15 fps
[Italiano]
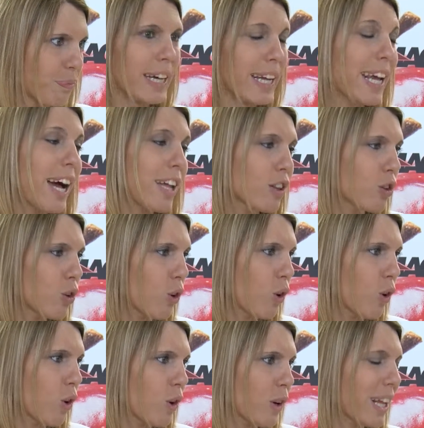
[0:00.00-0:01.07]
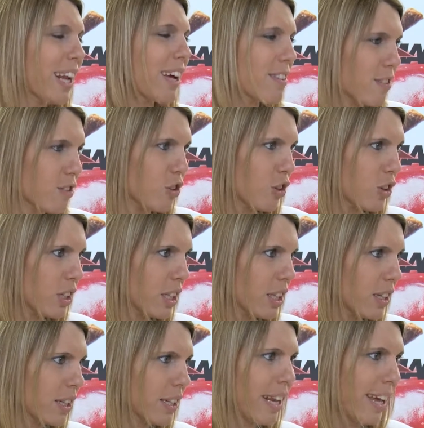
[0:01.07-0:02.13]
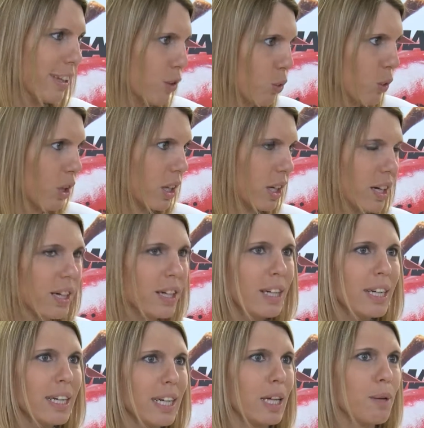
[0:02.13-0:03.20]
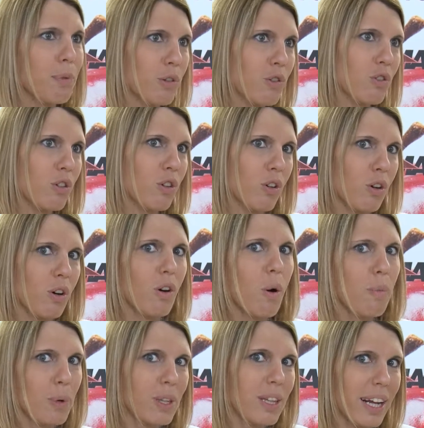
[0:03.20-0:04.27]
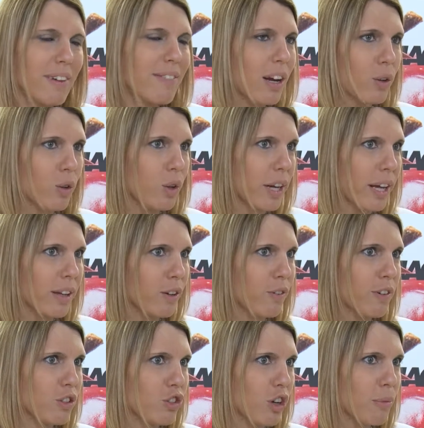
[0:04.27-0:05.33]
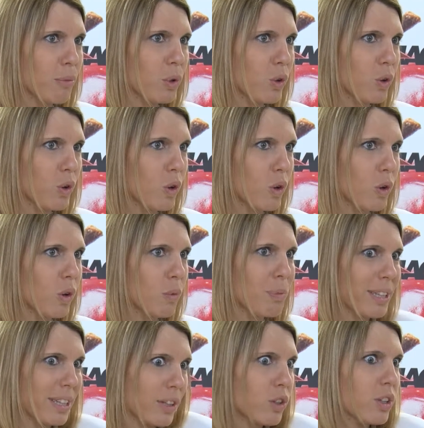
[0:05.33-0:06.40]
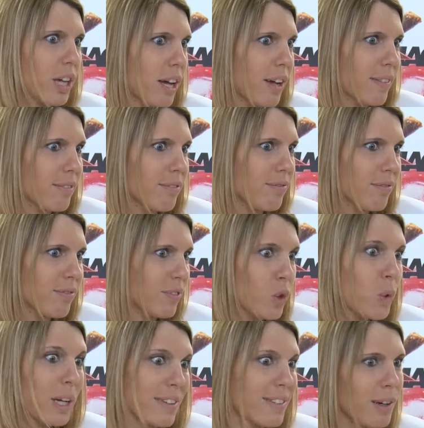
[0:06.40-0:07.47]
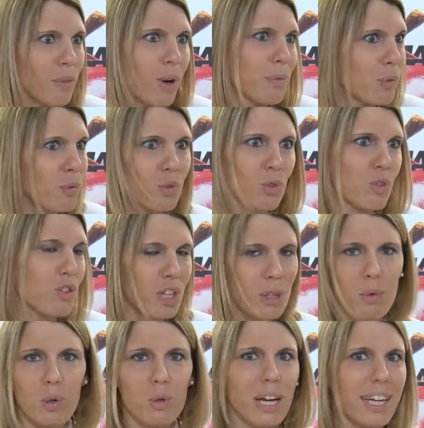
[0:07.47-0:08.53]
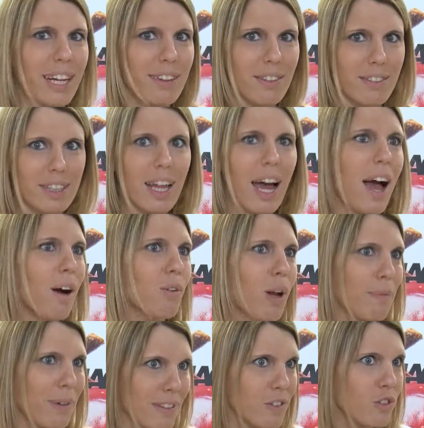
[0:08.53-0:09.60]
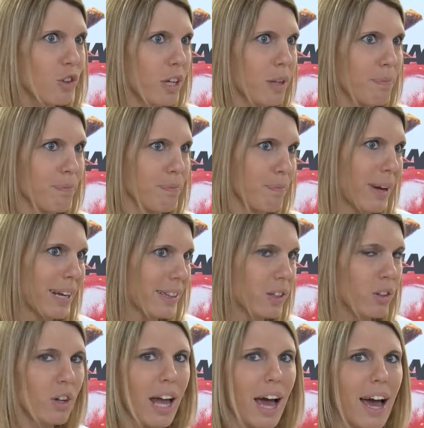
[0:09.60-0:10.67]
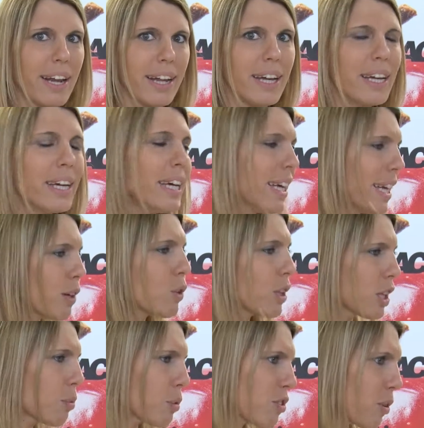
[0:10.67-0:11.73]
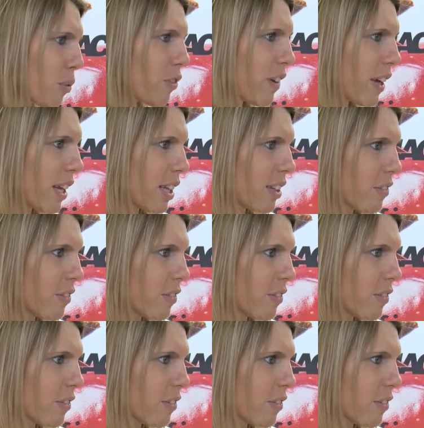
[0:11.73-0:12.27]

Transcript: creando relazioni, network che possono portare valore. Lo facciamo partendo da noi che siamo, abbiamo uno stimolo, una creatività, una passione particolare e unite possiamo fare la